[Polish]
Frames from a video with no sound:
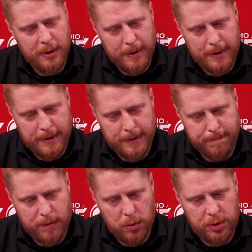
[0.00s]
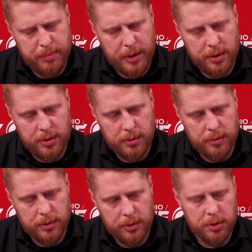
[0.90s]
E, to ludzie bardzo,
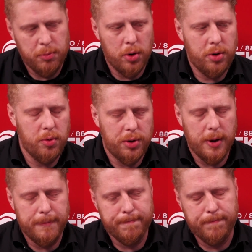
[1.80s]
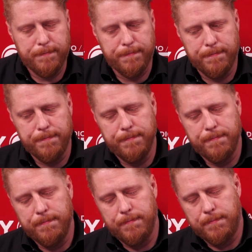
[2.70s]
e, ci młodzi ludzie,
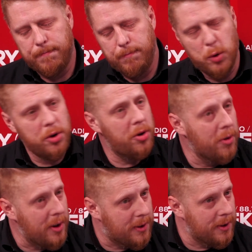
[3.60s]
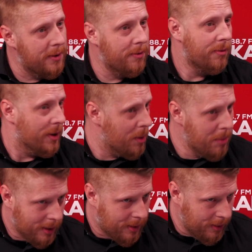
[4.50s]
mm, młodzi Ślązacy,
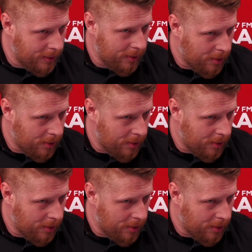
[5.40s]
Zagłębiacy, to mm.